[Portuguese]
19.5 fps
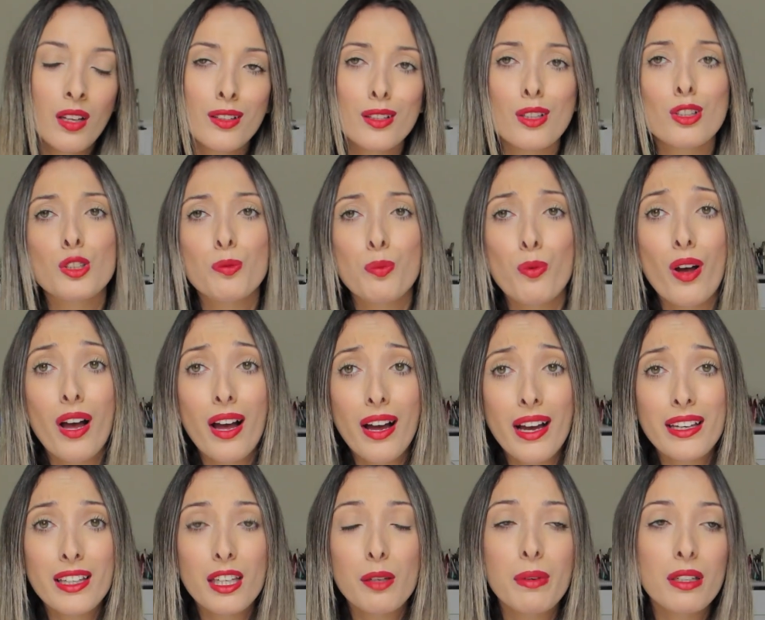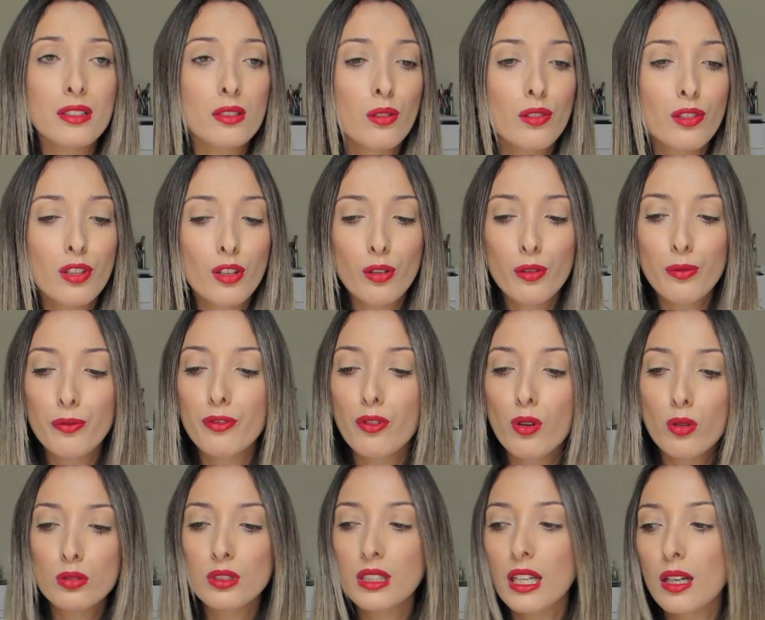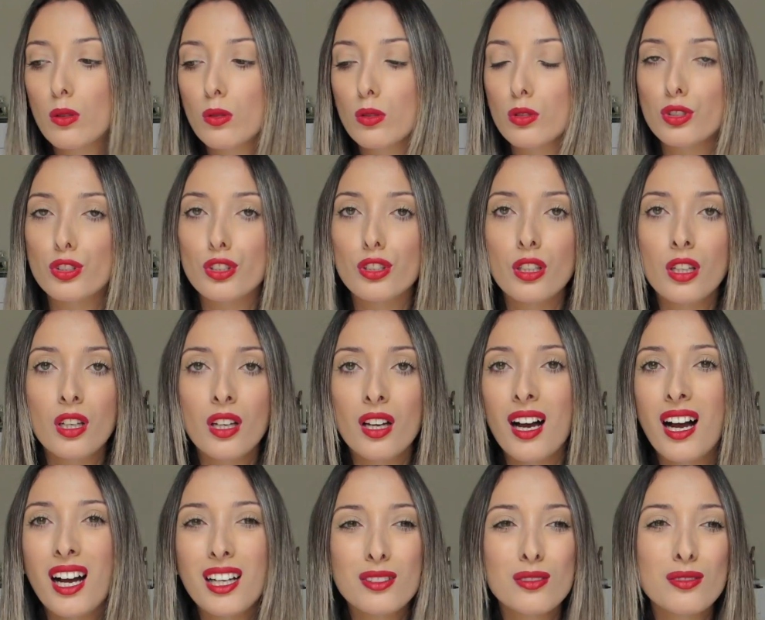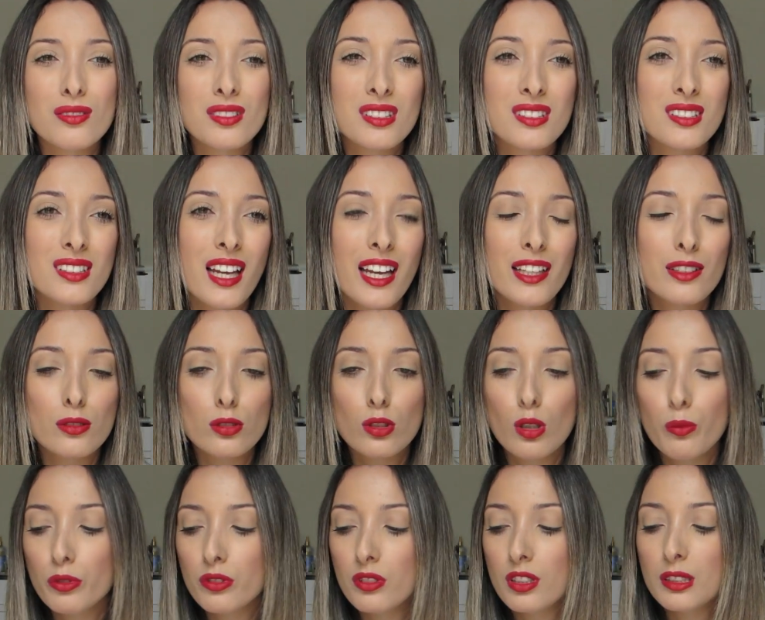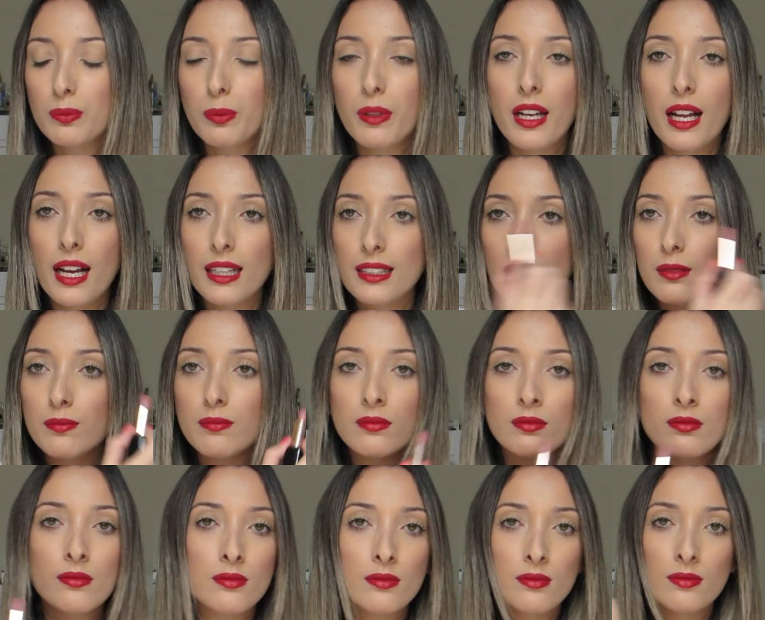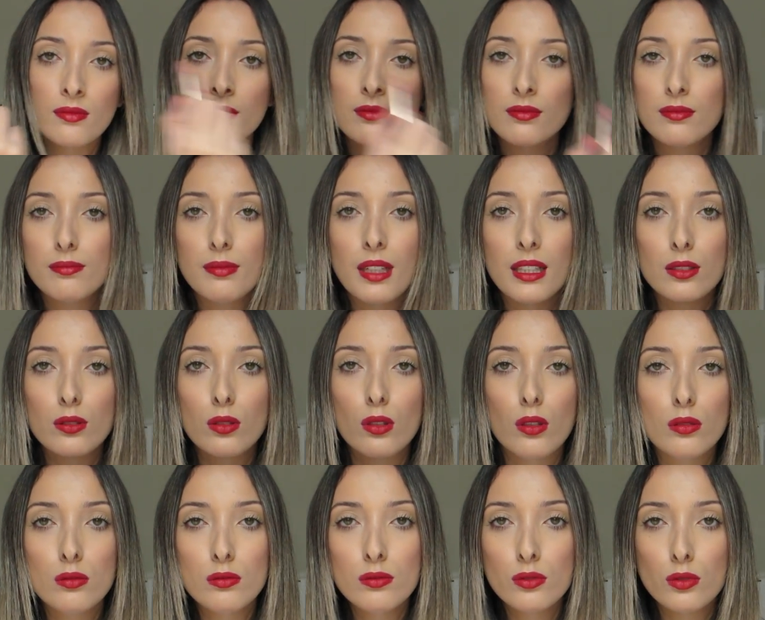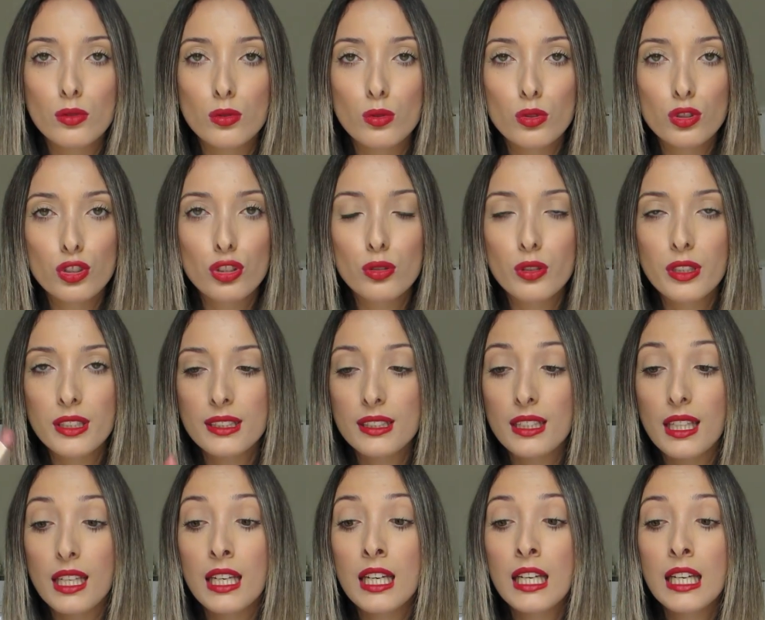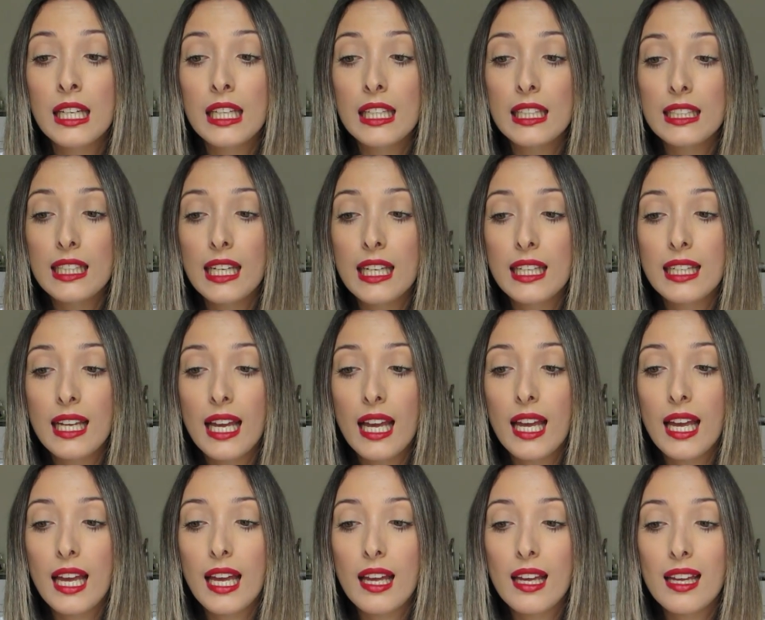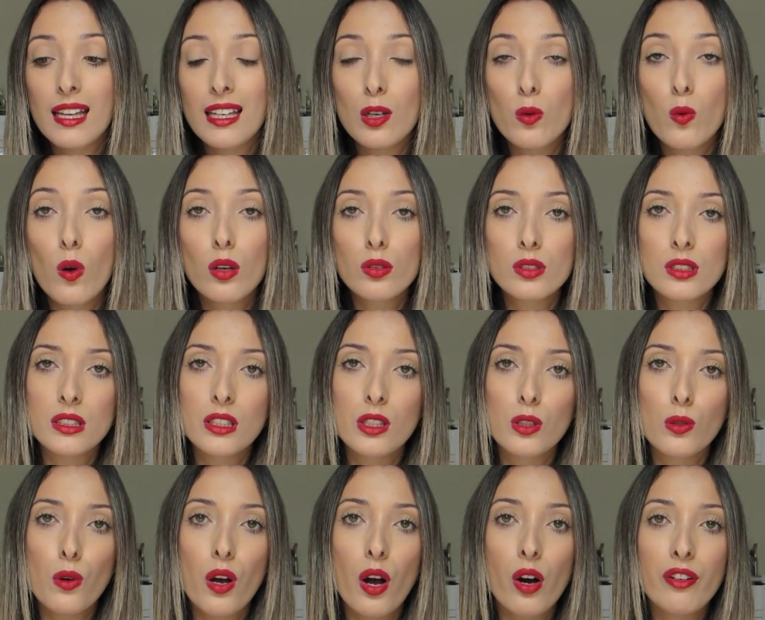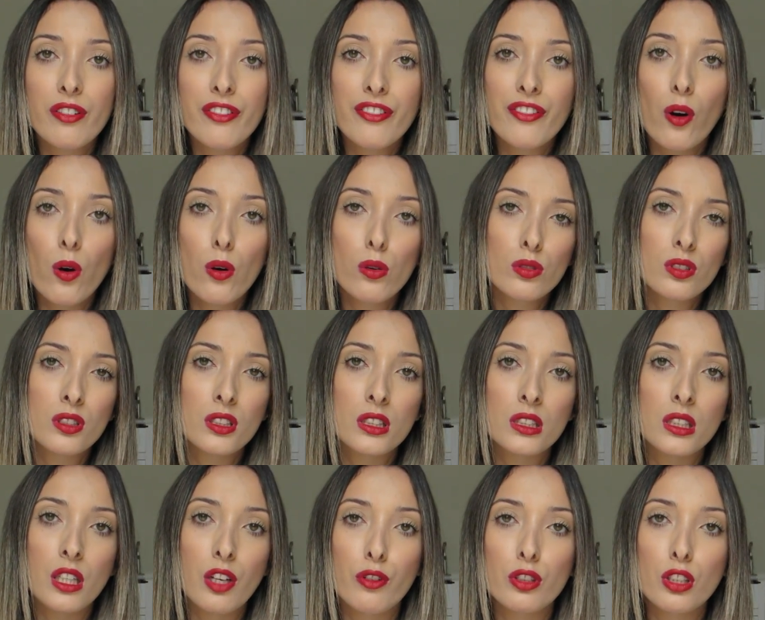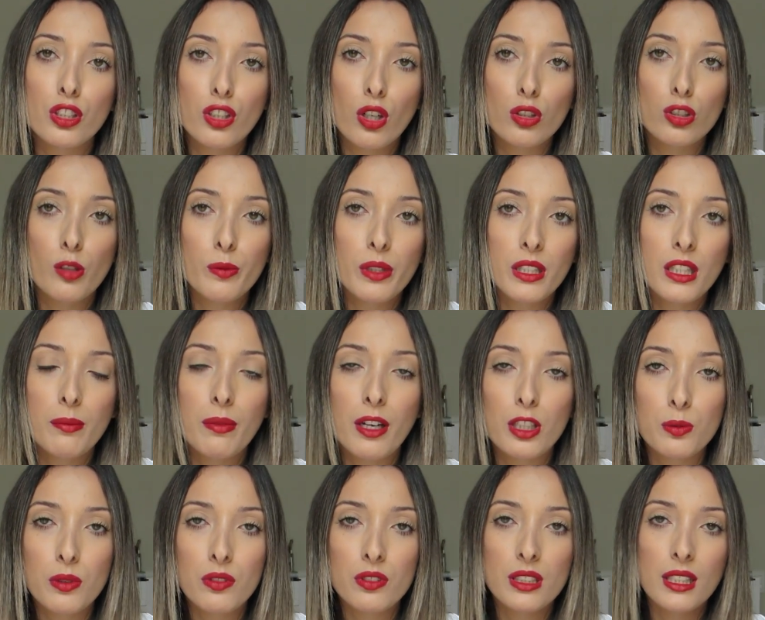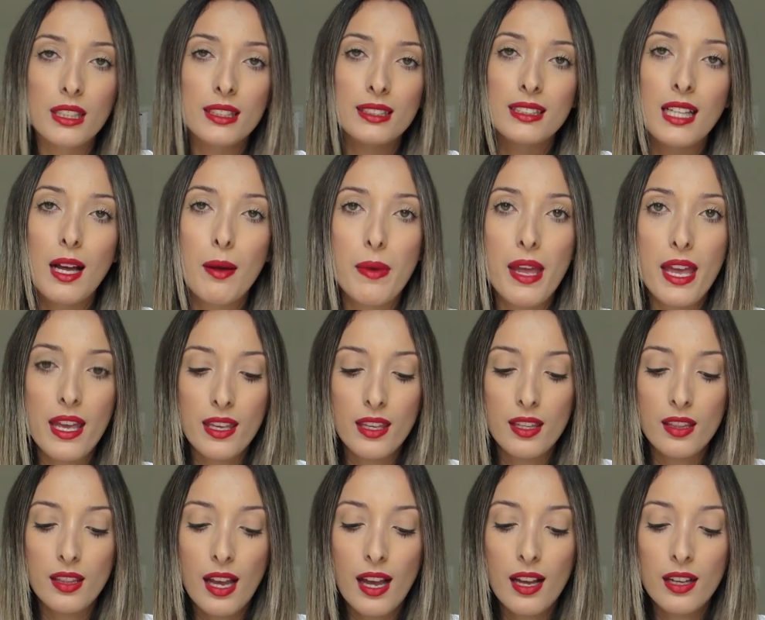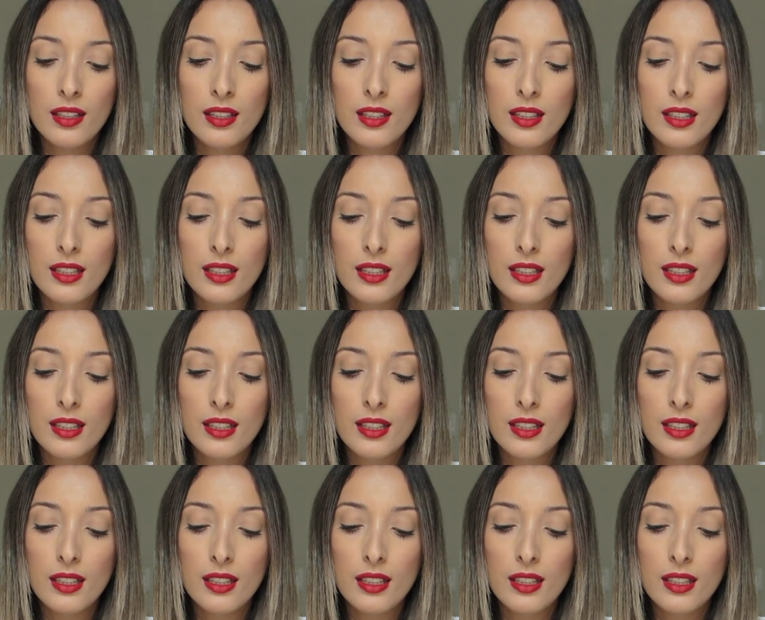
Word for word: Então, tipo, ai, ah, que batom que eu vou usar hoje? Ai, não sei, não tô muito inspirada batom nude 2C. E ele é igualzinho ao Folks, eu vou deixar o nome aqui embaixo pra vocês, da MAC, tá?